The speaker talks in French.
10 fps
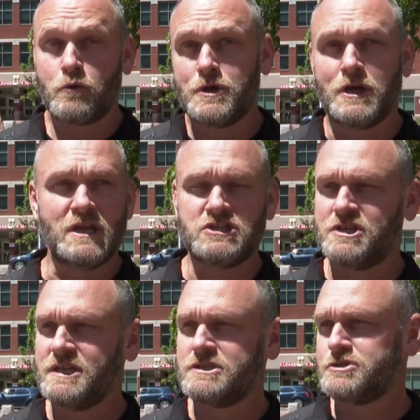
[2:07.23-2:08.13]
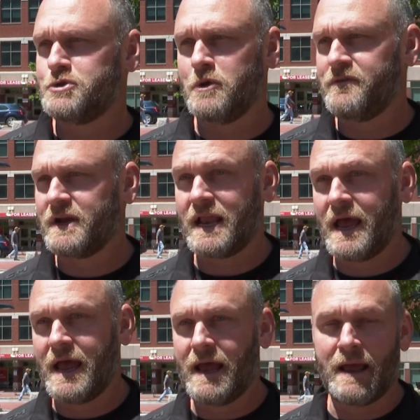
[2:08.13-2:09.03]
Oui, j'ai des discussions avec
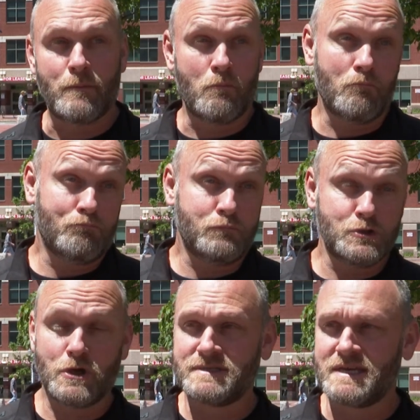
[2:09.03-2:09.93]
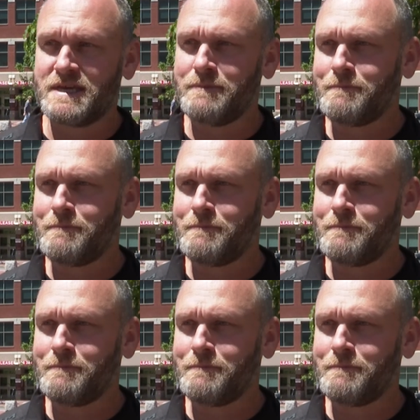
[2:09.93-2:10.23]
plusieurs équipes,